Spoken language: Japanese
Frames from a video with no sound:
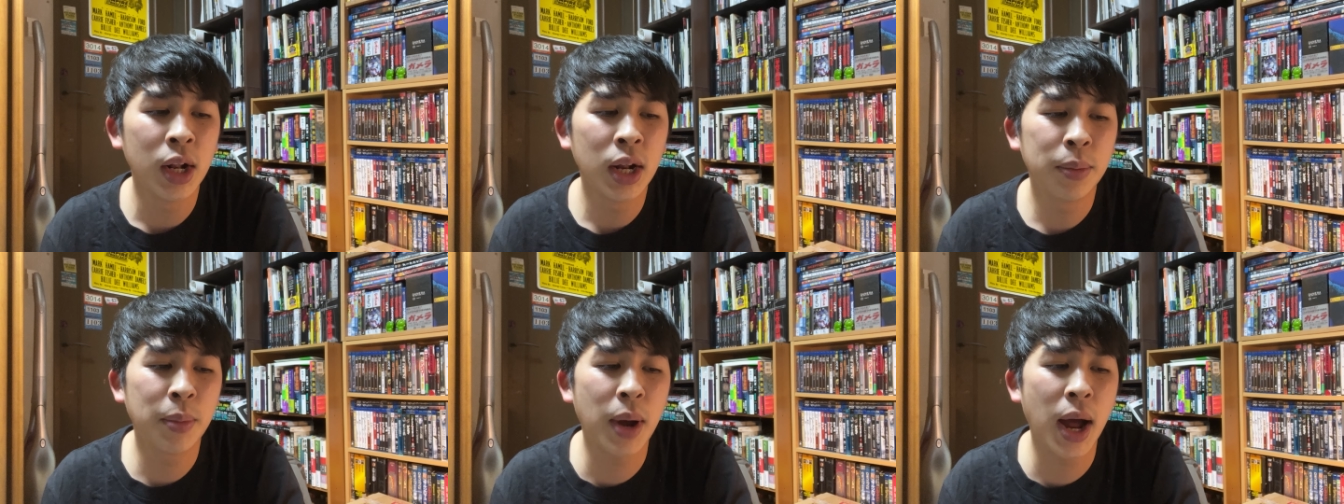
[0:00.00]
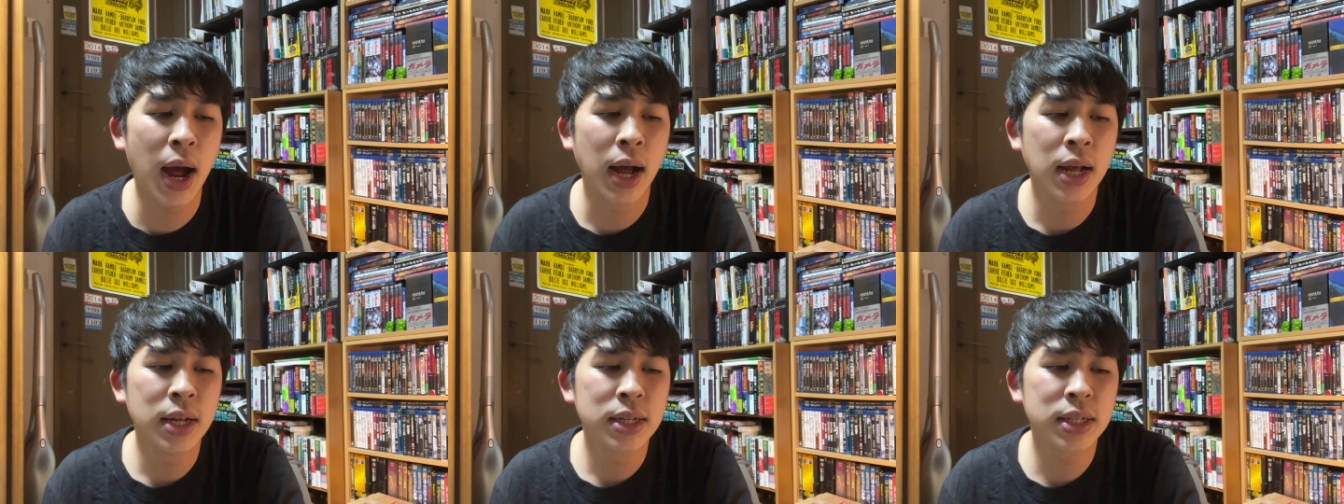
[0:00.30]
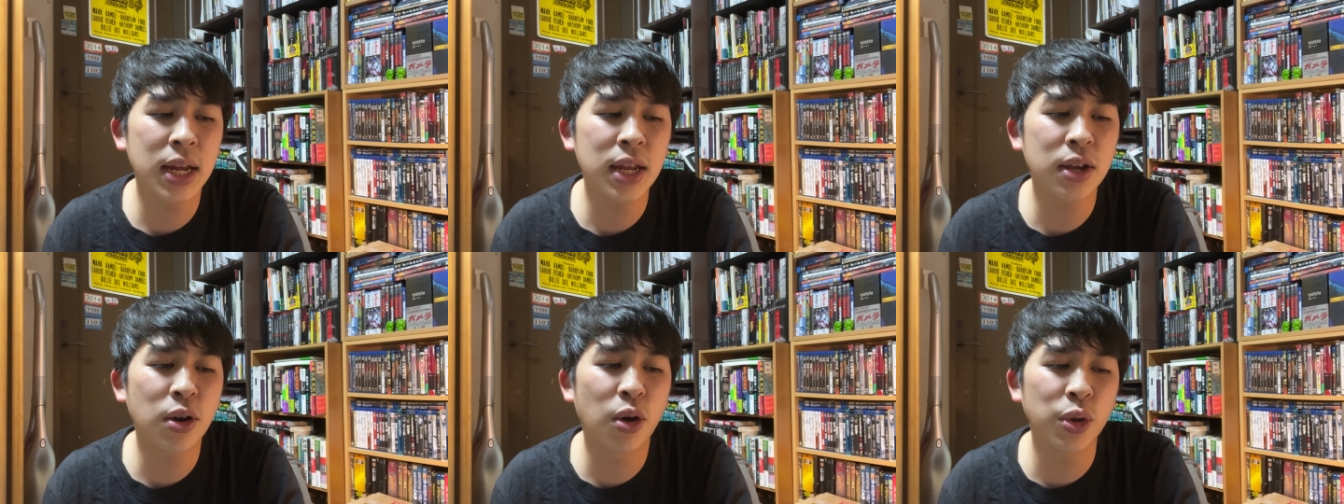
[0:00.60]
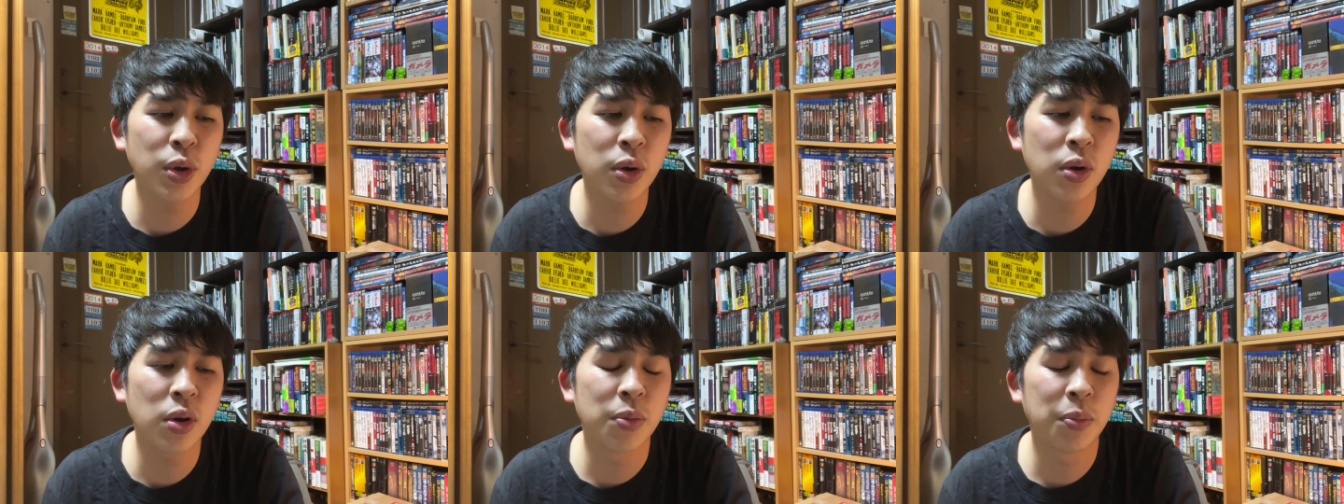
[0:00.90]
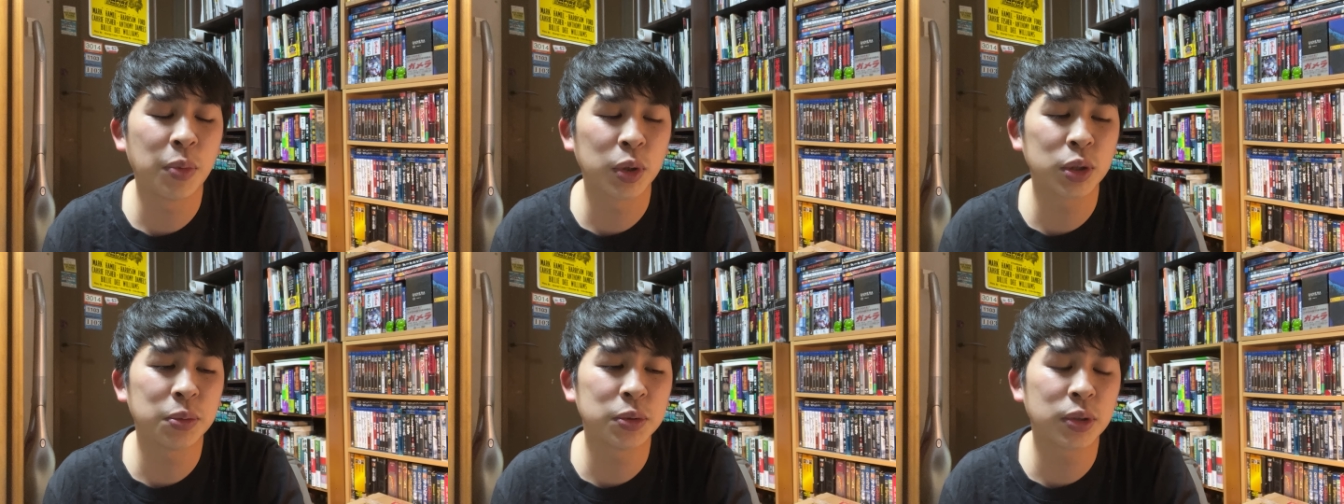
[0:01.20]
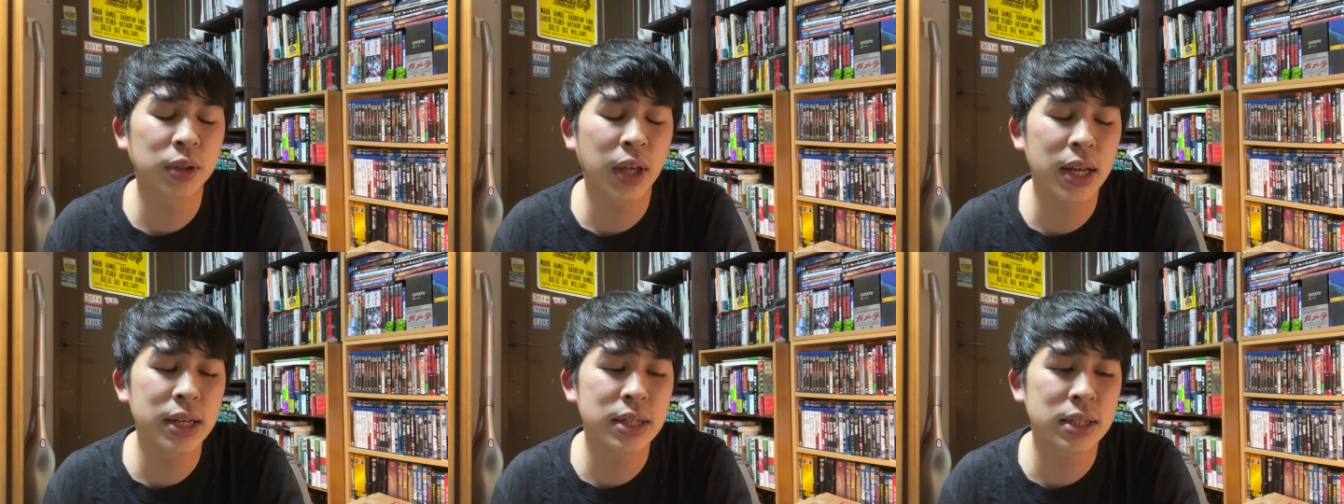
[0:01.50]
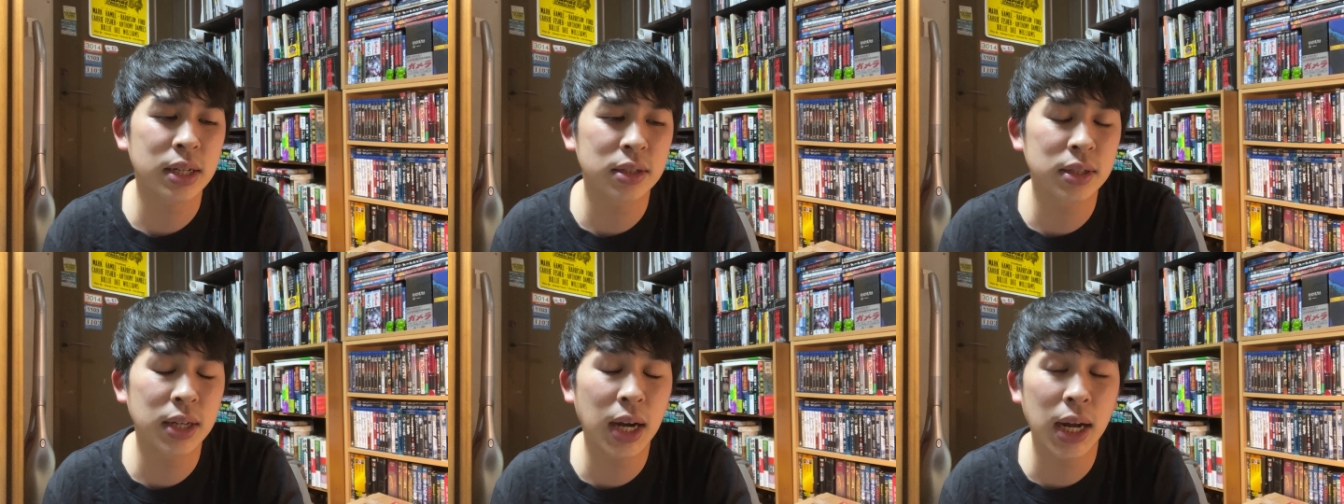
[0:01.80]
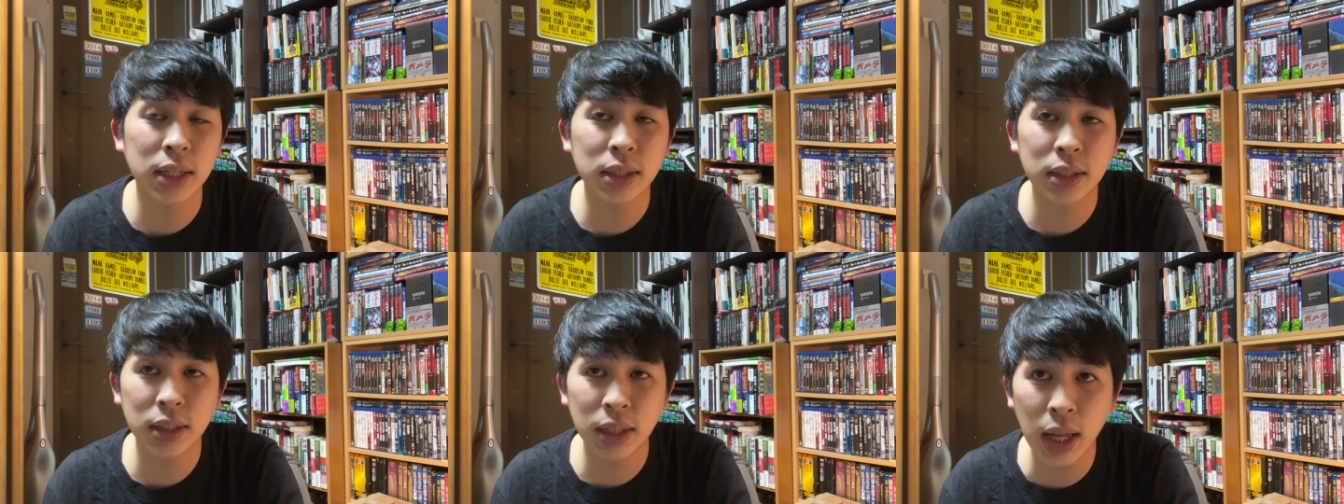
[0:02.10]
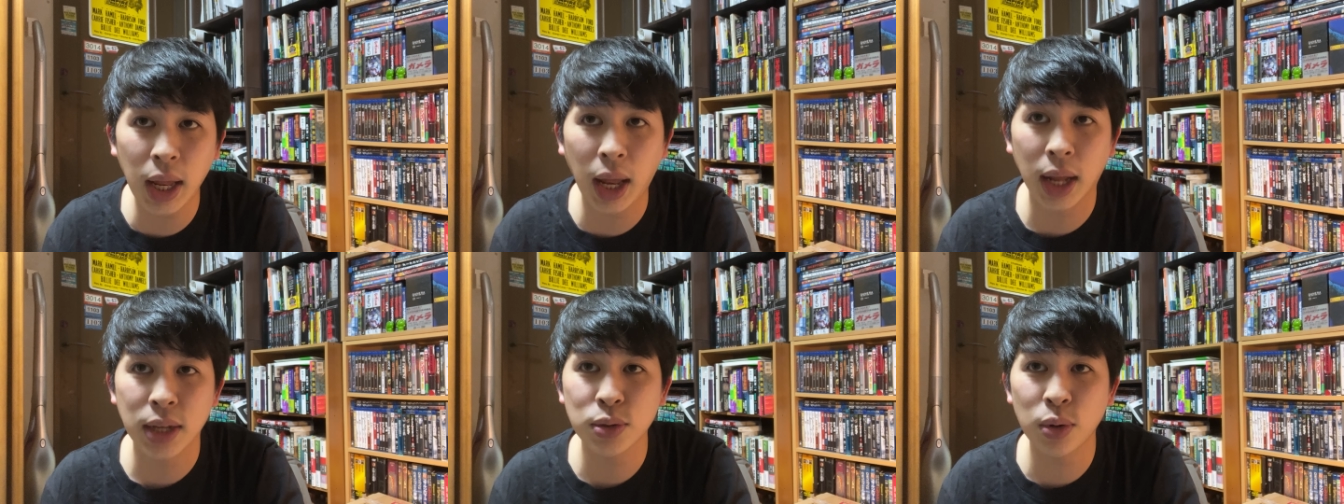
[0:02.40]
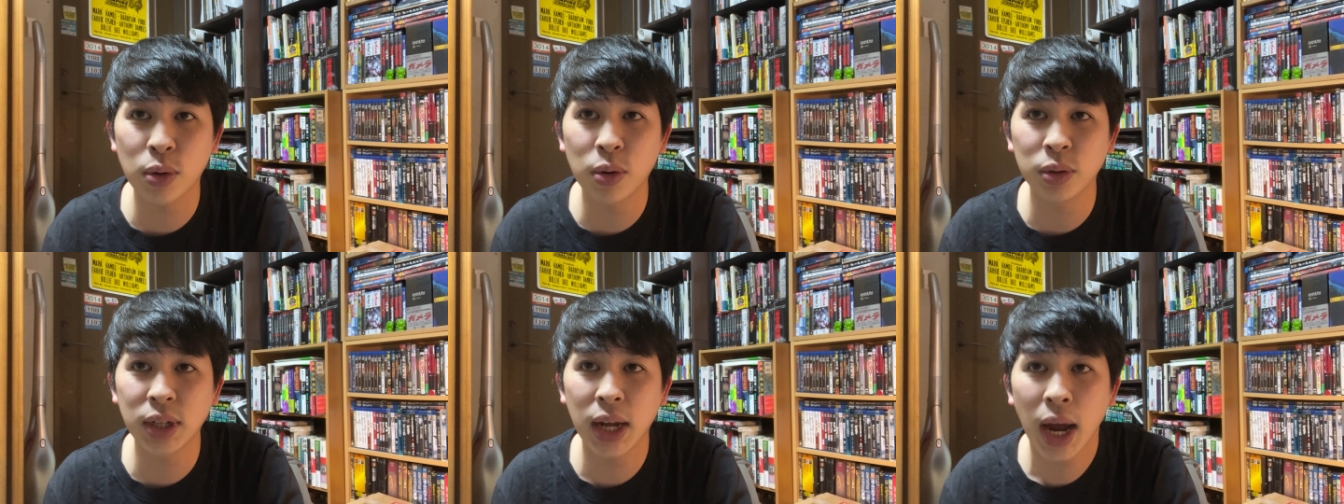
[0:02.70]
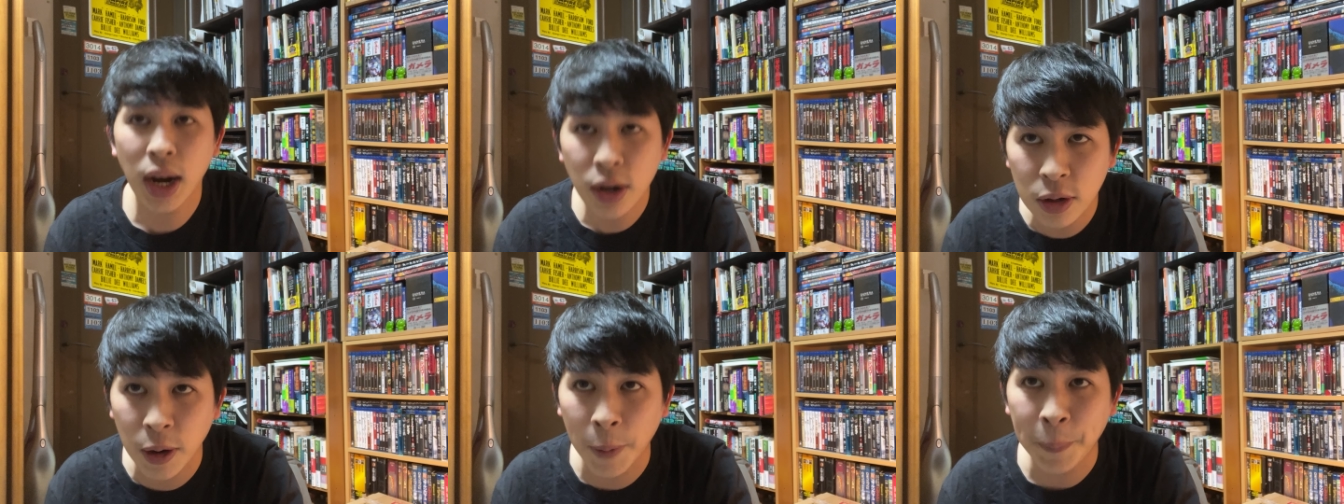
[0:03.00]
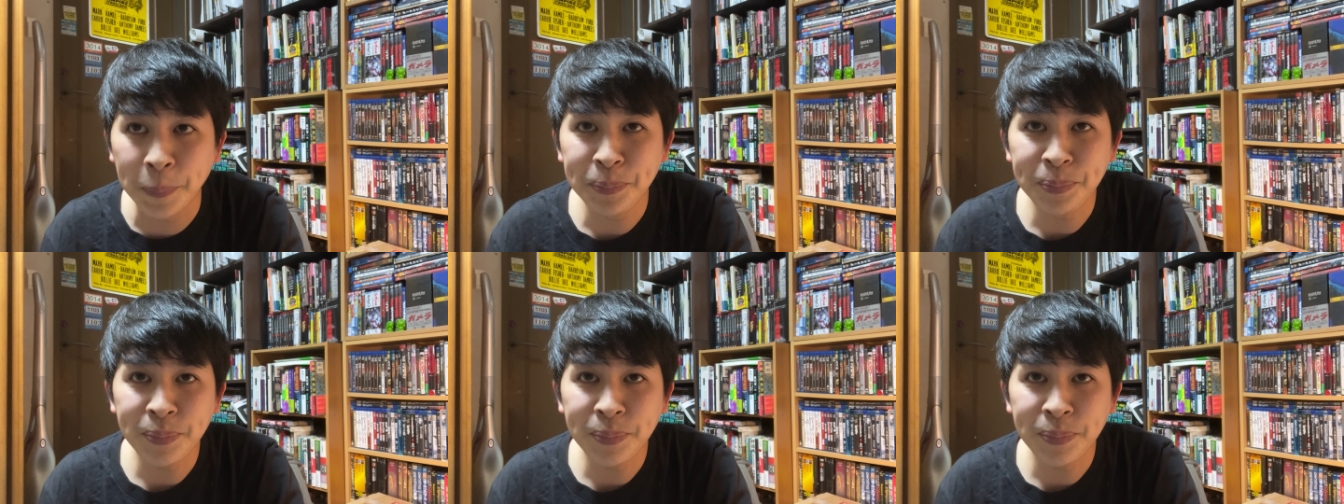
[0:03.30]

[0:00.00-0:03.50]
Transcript: まあ、サイコのもともと原作があって、そこにある、